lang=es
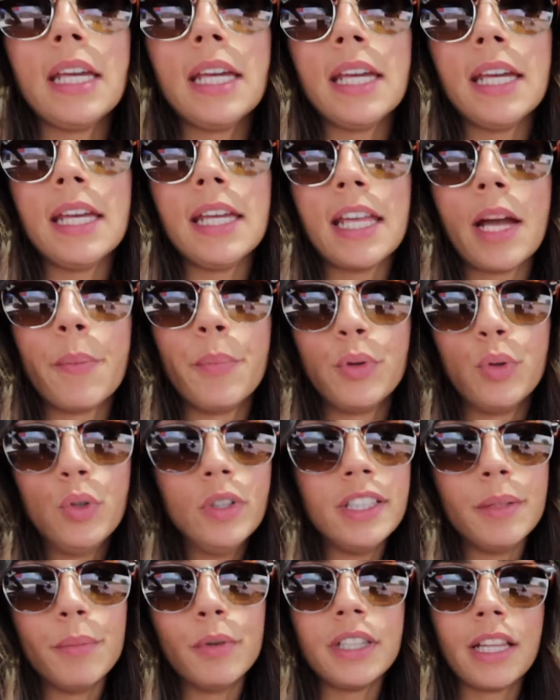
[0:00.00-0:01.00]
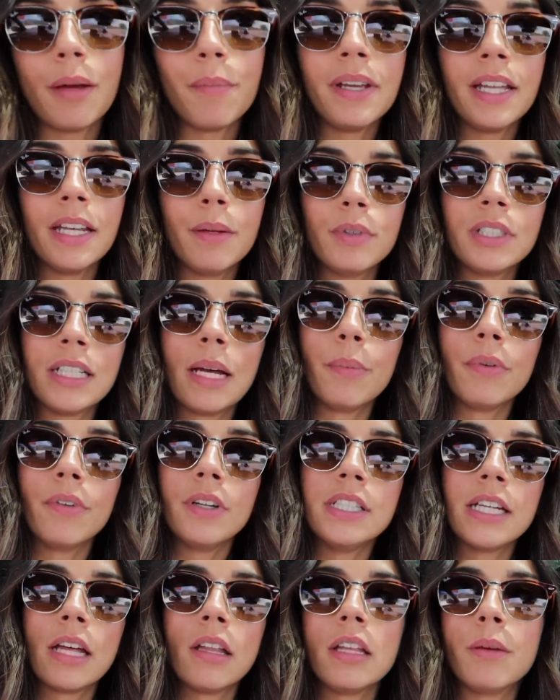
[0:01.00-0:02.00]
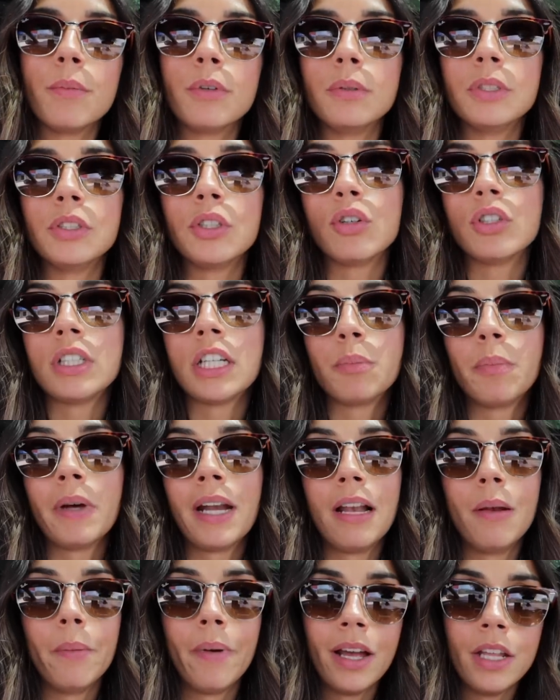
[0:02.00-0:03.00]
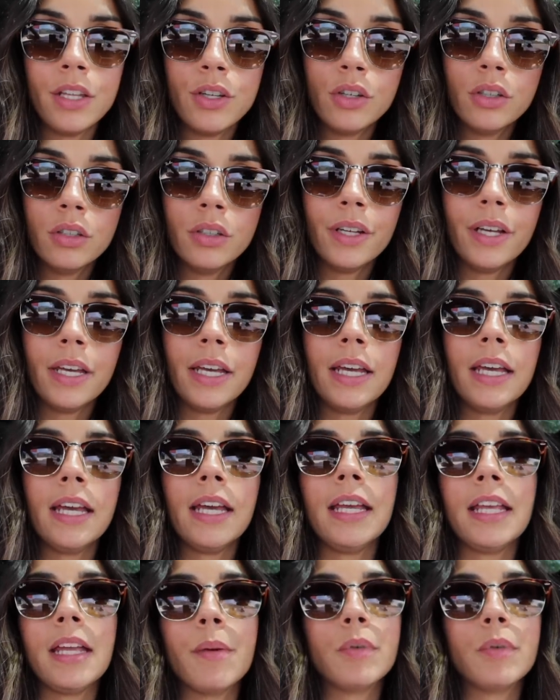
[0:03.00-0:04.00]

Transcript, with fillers: y ya por último también hemos aprovechado y hemos visto cosas para el baño eh, y